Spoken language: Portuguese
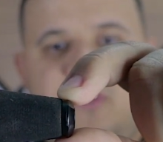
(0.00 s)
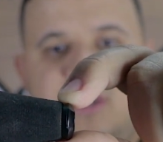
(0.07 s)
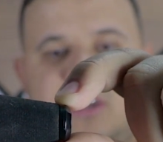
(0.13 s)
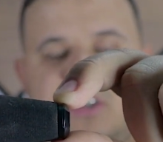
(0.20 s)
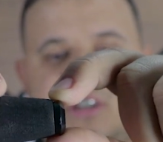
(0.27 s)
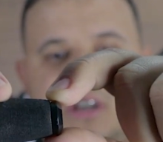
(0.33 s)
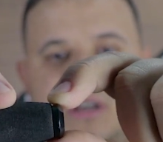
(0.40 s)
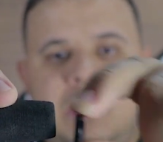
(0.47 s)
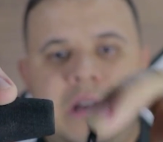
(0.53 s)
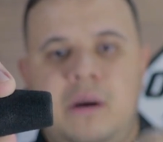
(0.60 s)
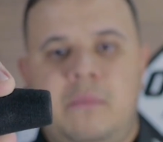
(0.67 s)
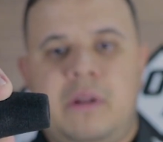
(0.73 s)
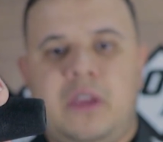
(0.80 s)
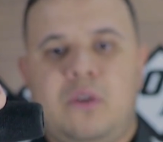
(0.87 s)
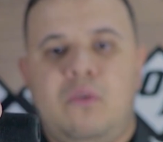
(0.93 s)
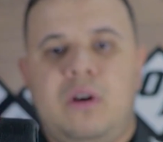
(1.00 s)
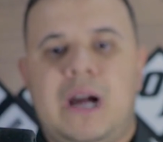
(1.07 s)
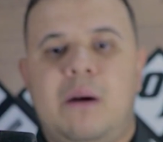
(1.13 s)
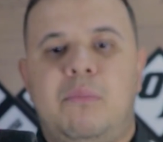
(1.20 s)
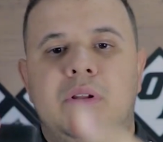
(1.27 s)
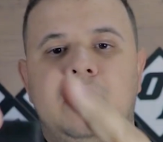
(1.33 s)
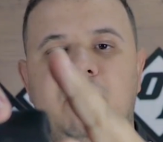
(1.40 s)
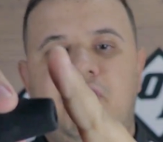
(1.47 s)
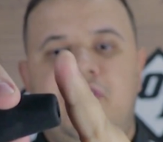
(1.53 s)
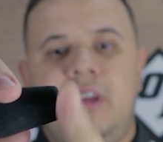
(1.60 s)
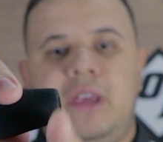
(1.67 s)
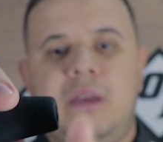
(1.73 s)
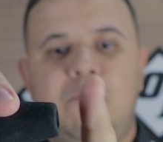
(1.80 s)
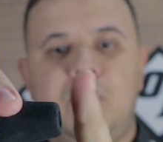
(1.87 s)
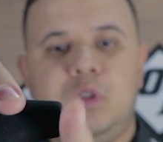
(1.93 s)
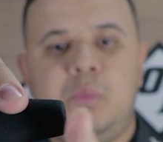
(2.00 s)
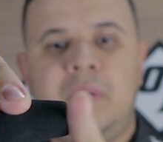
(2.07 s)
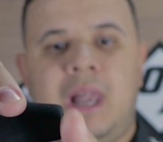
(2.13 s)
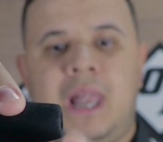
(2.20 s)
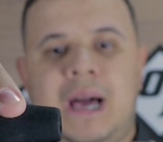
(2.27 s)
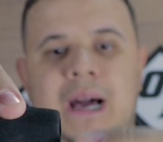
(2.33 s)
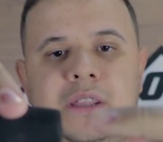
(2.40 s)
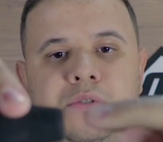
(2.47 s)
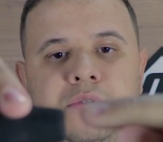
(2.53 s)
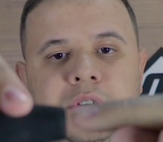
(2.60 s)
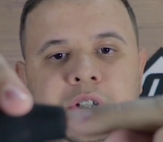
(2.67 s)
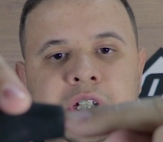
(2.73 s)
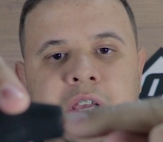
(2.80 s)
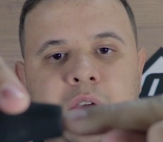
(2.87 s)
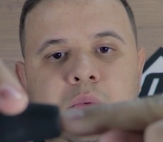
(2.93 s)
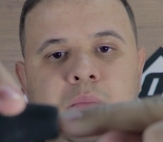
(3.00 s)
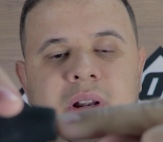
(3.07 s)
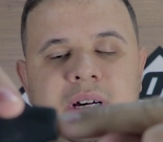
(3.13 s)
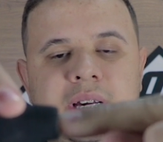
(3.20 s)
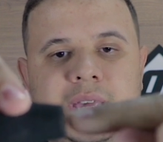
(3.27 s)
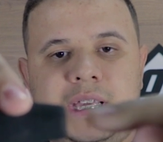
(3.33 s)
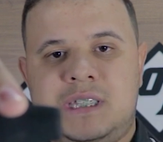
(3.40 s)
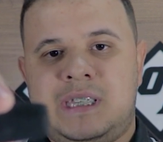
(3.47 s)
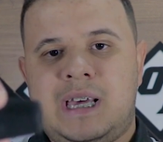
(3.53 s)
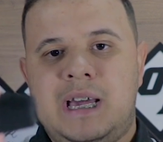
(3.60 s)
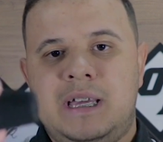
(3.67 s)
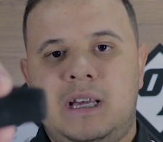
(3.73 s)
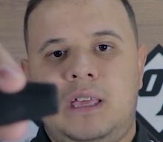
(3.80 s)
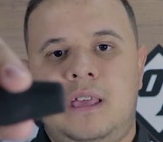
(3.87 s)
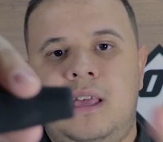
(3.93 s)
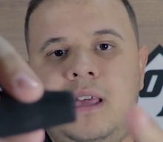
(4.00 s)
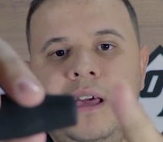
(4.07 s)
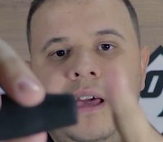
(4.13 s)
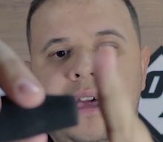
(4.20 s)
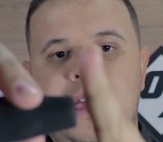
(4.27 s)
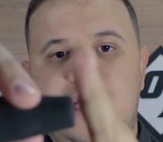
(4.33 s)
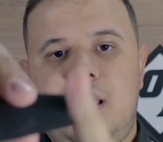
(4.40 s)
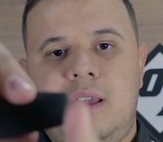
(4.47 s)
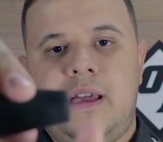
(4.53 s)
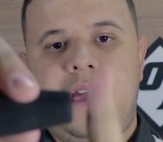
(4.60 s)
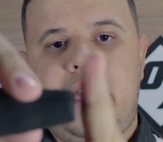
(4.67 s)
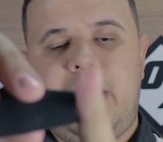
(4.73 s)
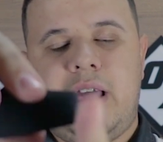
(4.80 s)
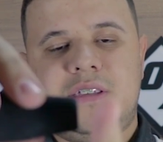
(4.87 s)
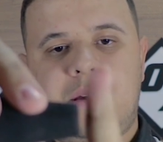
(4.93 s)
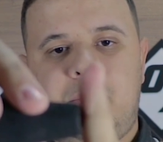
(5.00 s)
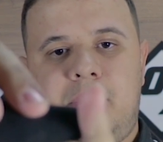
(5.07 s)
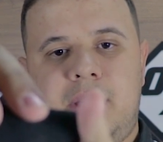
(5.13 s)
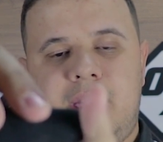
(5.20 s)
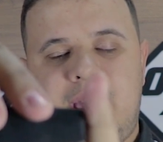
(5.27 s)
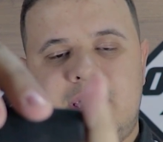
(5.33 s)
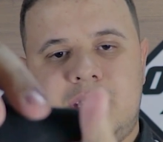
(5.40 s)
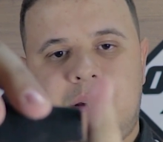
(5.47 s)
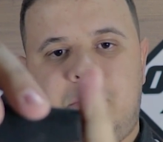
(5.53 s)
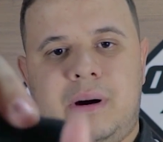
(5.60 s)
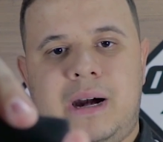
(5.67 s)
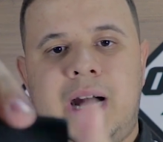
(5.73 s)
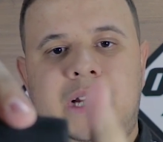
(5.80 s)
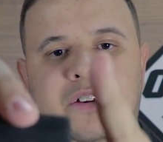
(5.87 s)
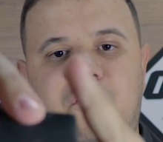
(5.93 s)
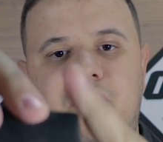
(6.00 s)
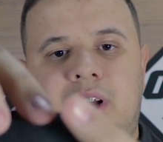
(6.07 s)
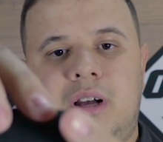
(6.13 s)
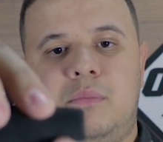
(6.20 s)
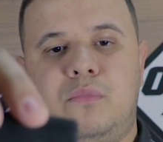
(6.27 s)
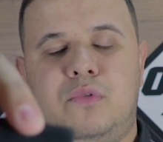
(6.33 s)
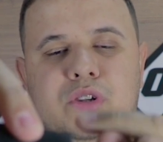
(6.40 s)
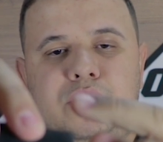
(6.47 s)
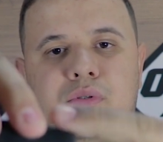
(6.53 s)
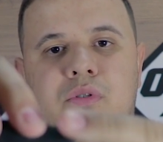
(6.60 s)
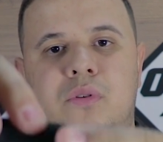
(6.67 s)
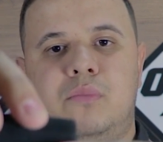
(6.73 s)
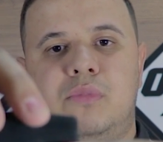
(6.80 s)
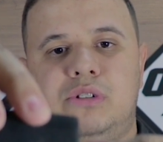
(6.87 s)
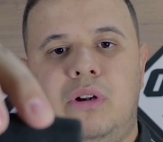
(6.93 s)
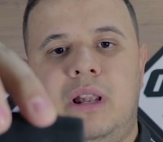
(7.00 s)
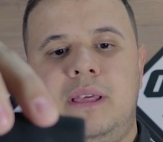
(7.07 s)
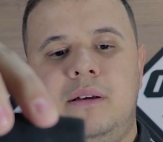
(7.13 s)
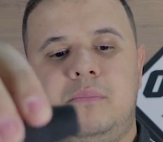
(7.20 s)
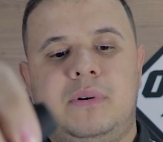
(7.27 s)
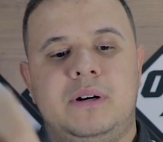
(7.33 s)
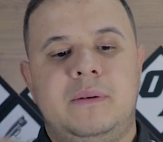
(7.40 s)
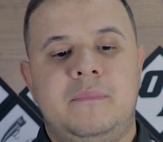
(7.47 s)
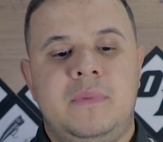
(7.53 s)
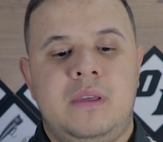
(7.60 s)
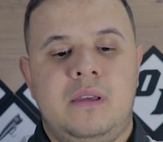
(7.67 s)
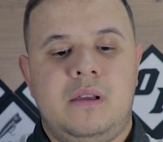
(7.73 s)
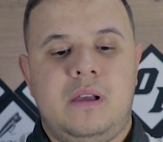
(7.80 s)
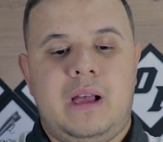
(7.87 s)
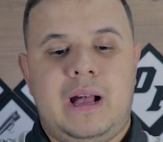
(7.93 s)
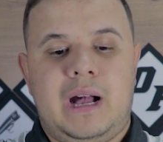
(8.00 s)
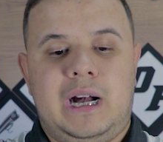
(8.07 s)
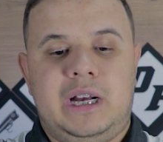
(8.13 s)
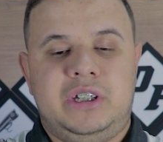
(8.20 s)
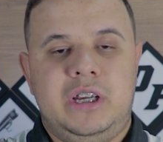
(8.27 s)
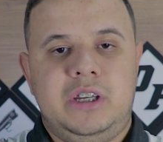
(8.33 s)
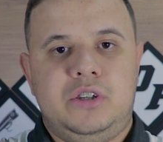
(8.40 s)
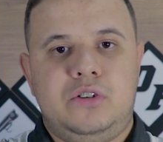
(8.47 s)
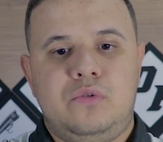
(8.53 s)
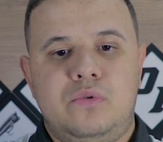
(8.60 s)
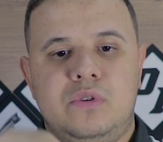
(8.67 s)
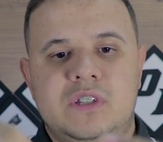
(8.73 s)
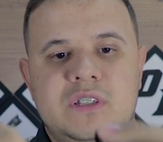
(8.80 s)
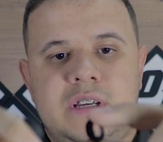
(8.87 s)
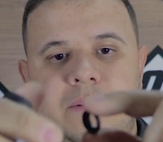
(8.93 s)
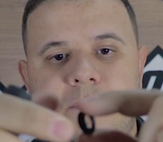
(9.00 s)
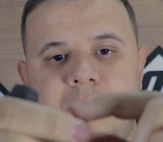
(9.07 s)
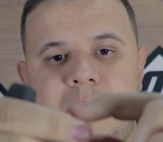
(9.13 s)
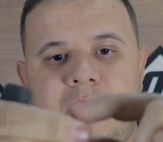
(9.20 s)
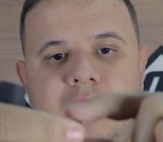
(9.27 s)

seja, para que o cabo não fique muito pelado, já que o blank sai aqui e essa, essa parte fica muito, muito limpa, a gente usa